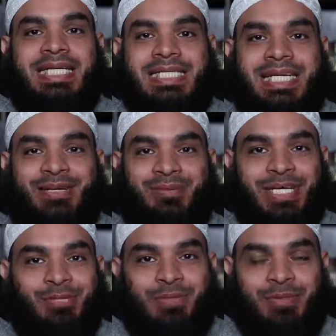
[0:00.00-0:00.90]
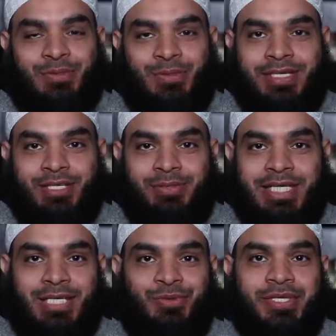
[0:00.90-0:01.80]
السلام عليكم ورحمة الله
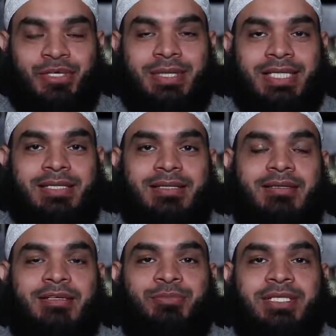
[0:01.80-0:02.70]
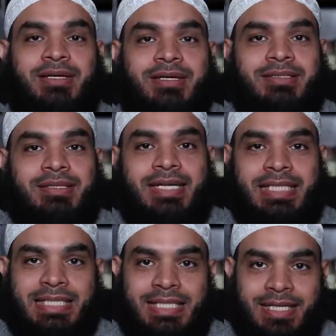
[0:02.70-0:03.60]
وبركاته إخواني الكرام النهاردة
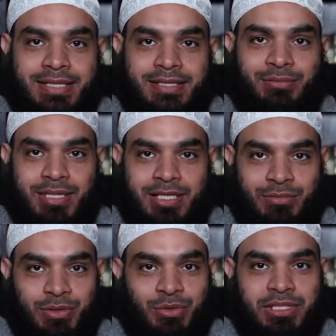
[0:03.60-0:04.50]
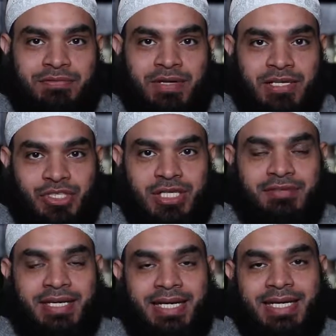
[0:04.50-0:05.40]
هنتكلم عن موقف حصل
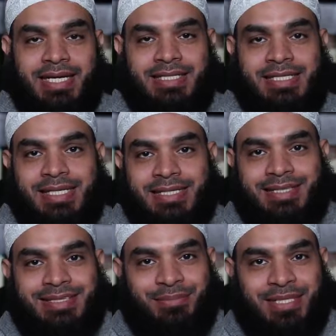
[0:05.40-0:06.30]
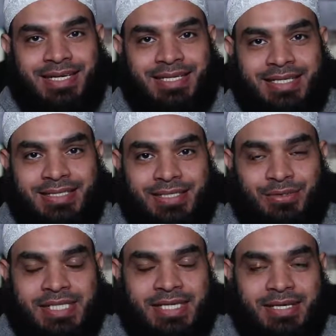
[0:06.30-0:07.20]
في حياة سيدنا النبي عليه الصلاة
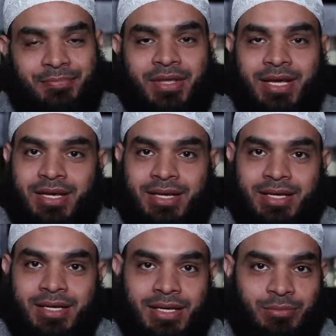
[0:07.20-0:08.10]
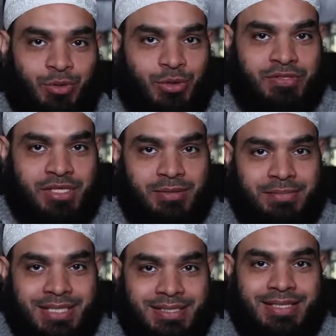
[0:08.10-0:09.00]
والسلام كان موقف صعب
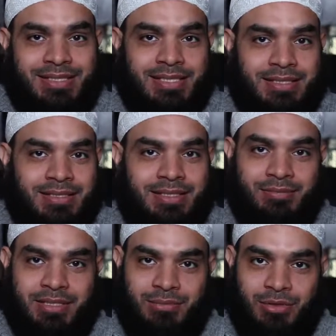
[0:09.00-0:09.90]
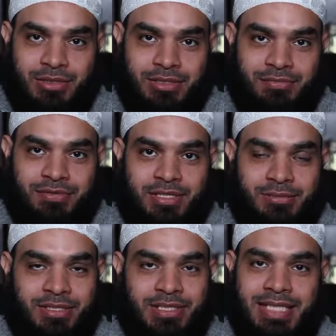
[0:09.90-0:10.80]
جدا جدا من المواقف اللي
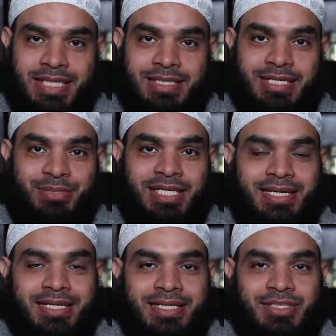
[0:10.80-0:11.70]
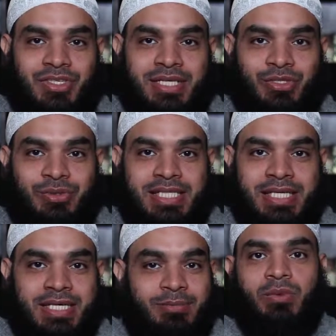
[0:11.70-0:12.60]
مرت على النبي عليه الصلاة والسلام